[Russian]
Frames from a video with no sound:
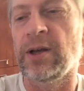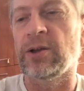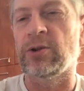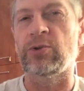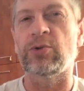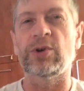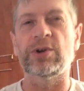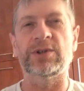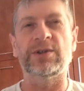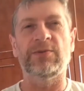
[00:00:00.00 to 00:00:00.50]

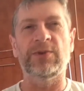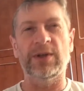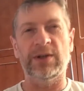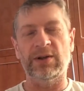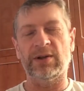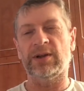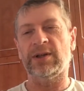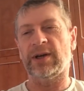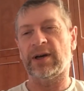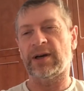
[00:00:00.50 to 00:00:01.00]
То есть
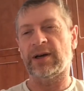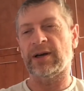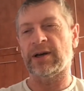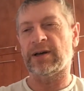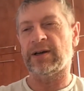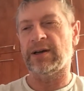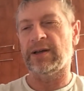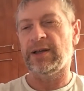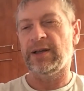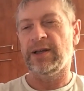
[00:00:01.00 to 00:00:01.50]
видел я
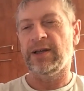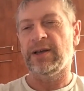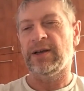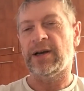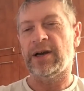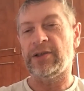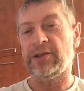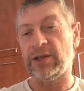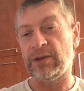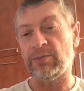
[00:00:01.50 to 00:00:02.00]
как.
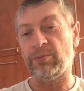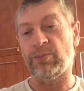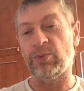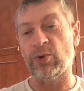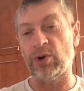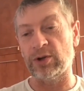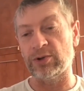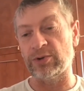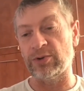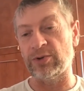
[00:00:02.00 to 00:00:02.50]
Они им
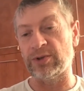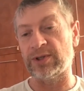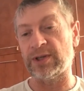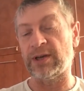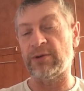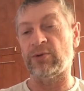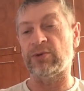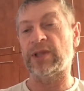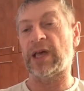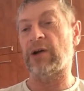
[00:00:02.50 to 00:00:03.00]

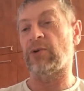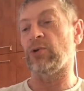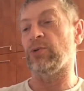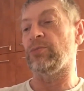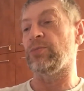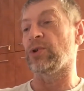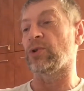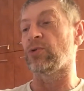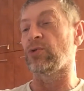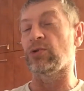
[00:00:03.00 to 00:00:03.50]
пользуются, а вот так вот
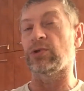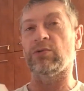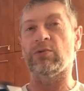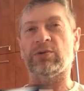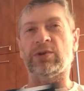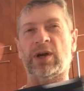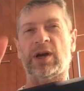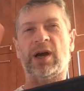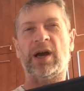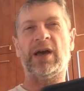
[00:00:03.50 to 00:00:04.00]
берут,
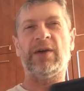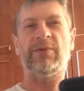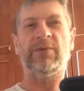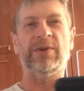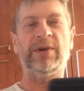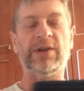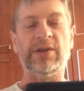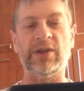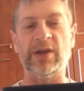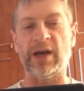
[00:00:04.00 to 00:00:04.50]
вот такая
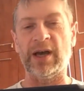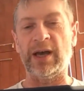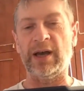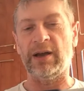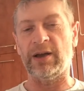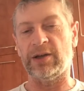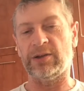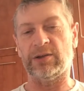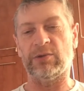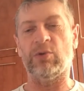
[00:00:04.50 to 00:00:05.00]

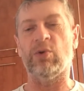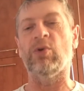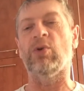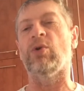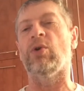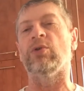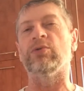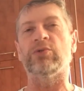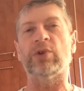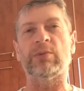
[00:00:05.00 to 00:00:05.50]
фигня, это,
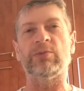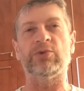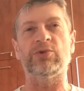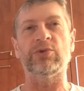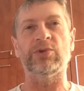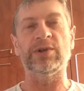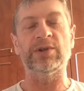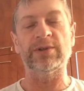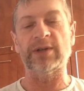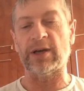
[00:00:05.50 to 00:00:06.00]
о, там
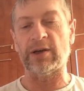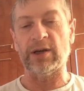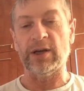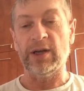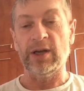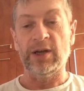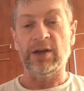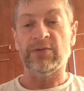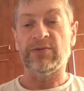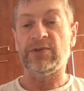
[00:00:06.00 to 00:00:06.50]
что, не знаю.
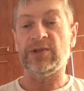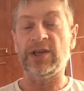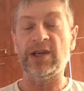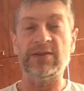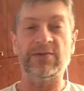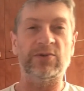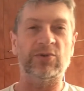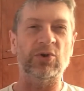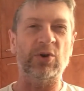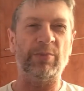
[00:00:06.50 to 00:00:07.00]

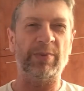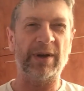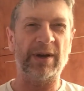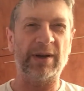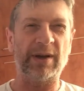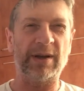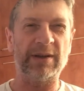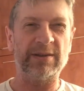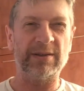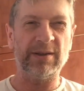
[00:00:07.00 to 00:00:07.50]
Здесь все
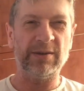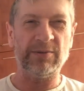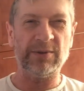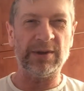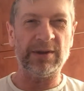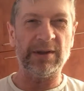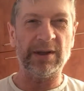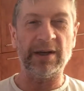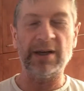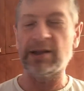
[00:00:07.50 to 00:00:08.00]
прекрасно
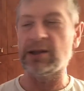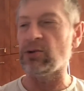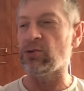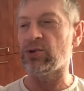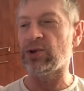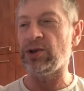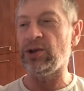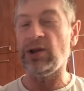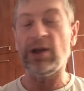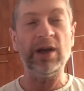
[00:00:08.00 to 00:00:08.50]
видно. Это
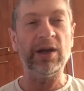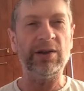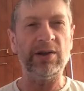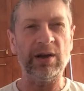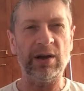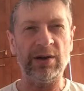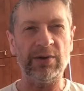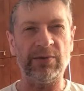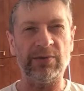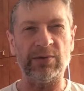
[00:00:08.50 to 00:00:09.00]
уже не
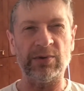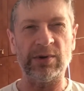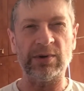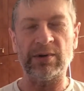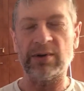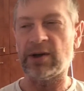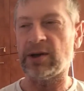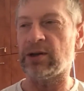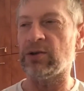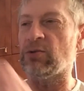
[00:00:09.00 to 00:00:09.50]
телефон.
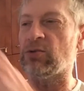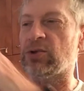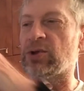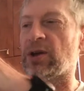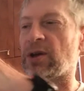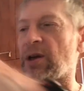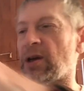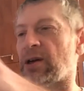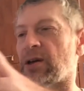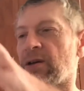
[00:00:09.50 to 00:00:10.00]
Это
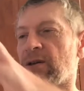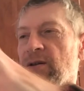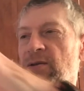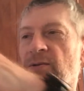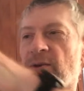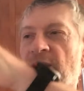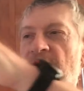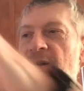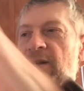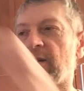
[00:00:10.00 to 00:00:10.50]
уже как
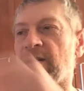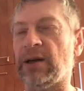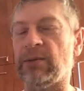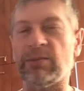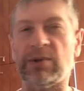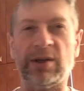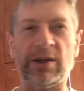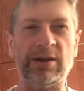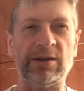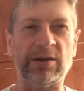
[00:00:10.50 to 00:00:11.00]
два или
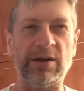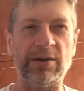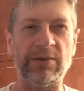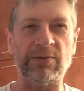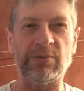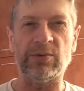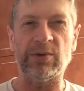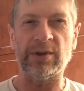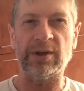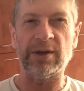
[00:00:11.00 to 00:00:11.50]
там три
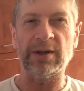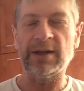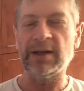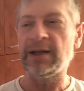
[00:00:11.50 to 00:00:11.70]
телефона.